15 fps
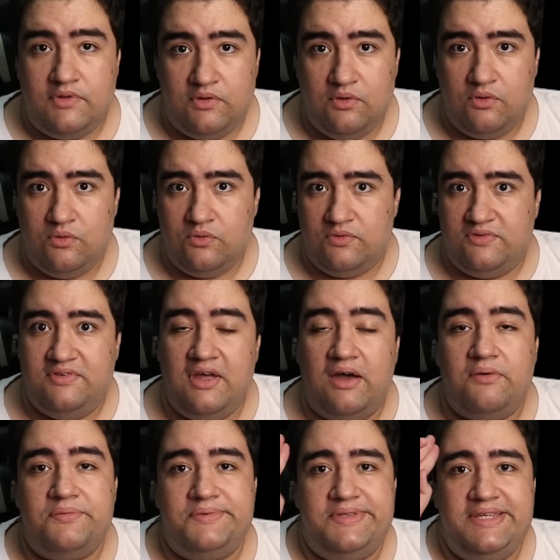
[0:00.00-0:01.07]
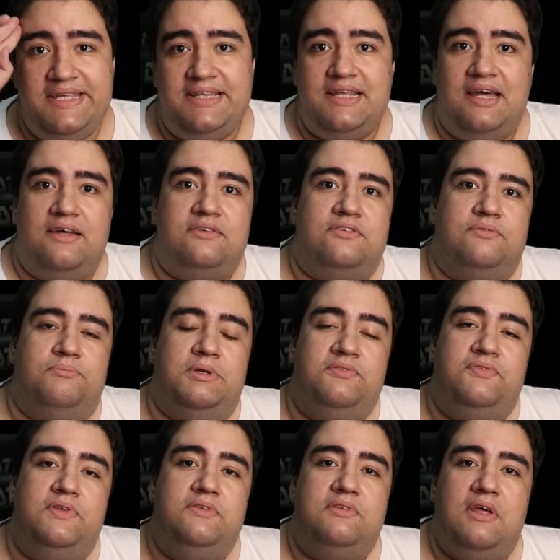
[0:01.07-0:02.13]
Yo, Zaunitas!
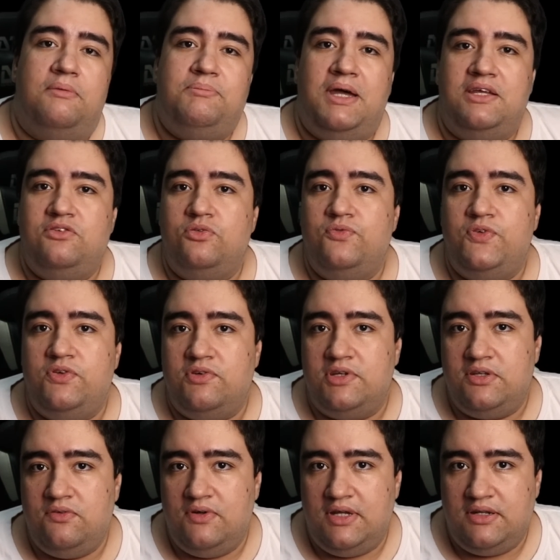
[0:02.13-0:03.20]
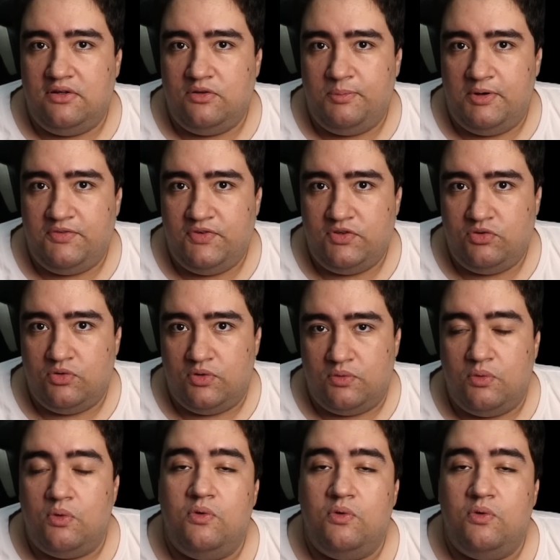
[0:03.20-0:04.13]
Bem-vindos a mais um vídeo aqui no canal do Professor.